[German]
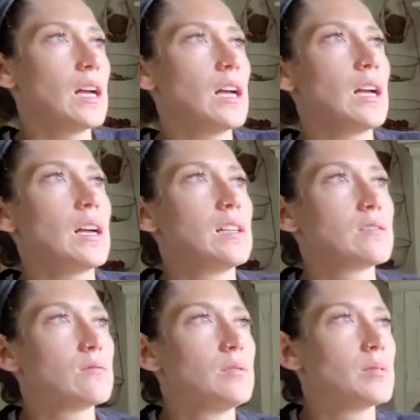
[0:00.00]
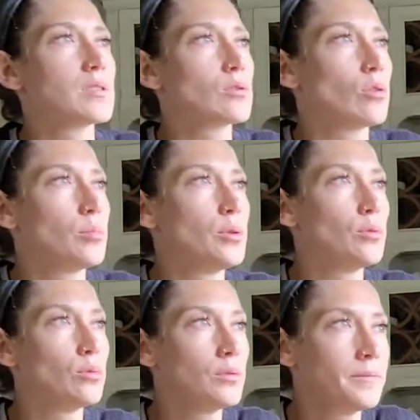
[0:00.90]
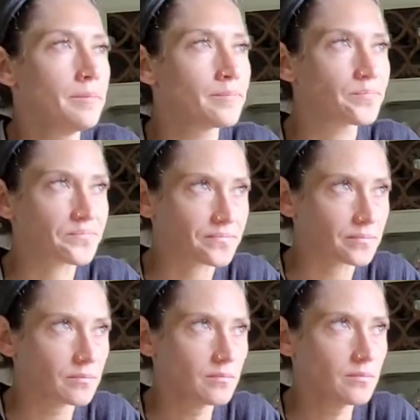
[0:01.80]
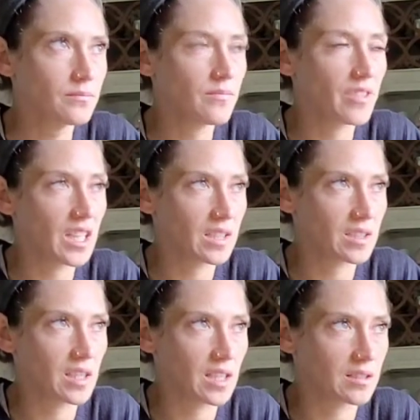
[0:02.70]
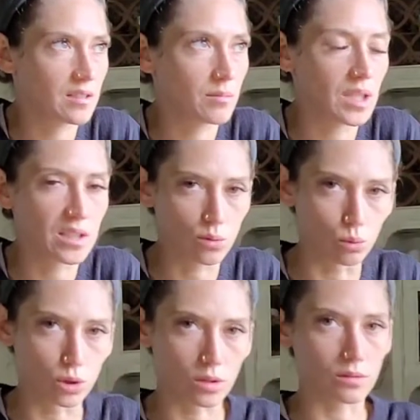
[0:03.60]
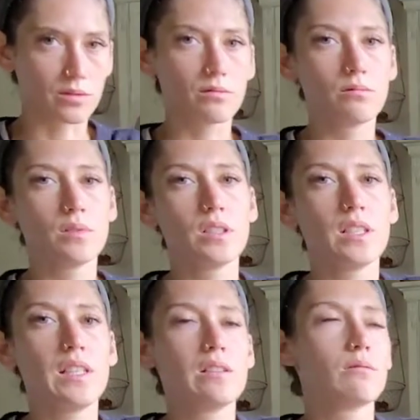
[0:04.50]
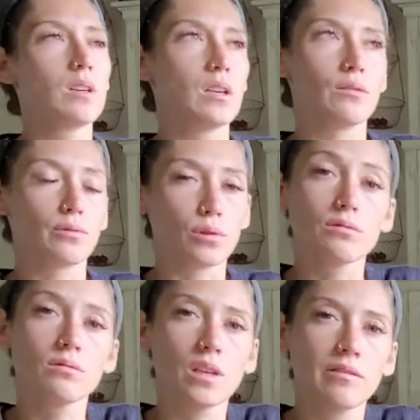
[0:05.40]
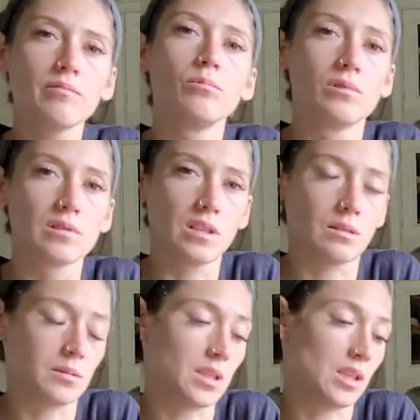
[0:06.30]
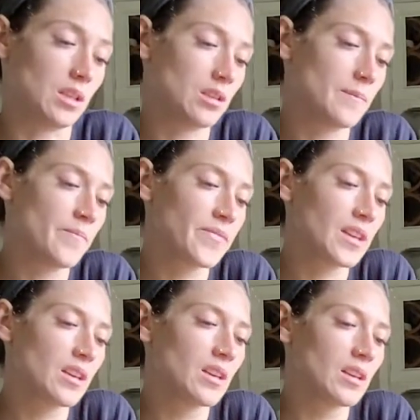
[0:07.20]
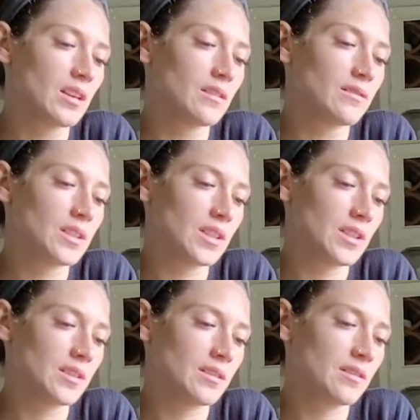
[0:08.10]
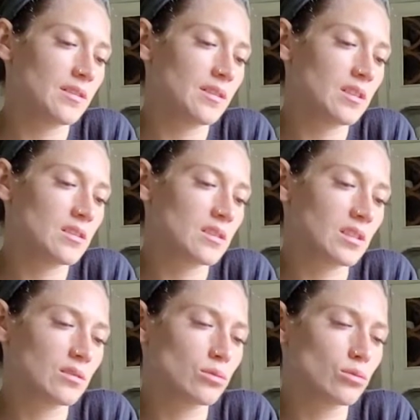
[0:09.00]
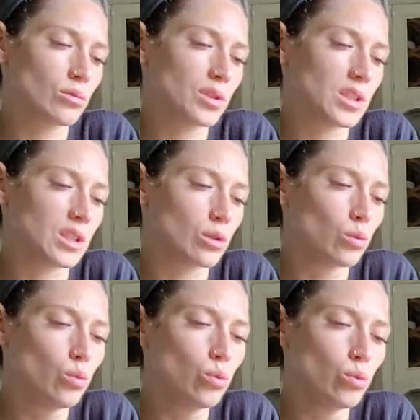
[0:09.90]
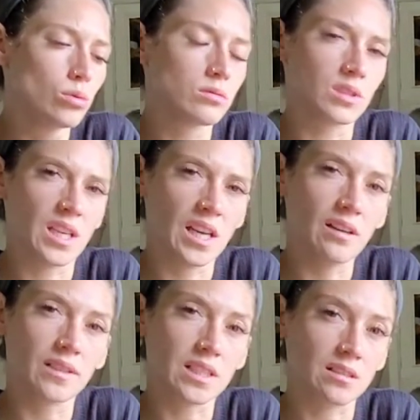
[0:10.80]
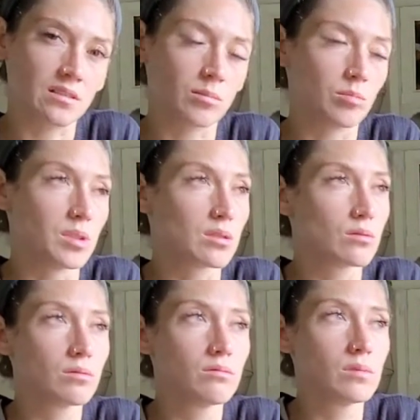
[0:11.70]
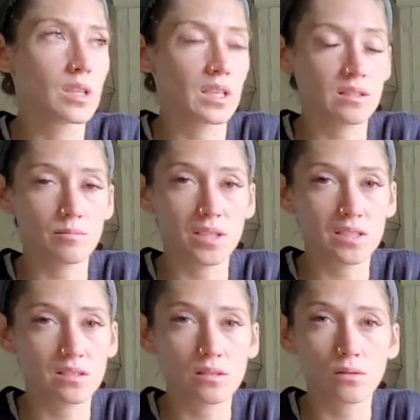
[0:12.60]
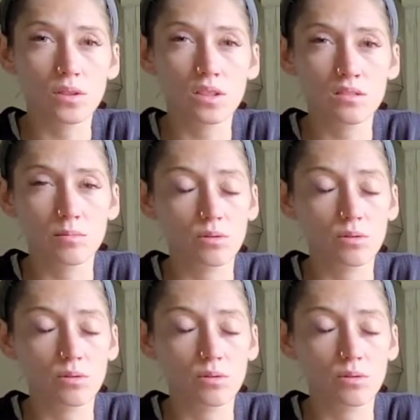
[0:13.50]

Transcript: Also, lieber Skorpion, wer das erste Mal zuschaut, so eine Legung kann auf euch zutreffen, muss die aber nicht. Wenn ihr sagt, es tut euch nicht gut oder hä, was hat es mit mir zu tun, dann hat es meistens auch nichts mit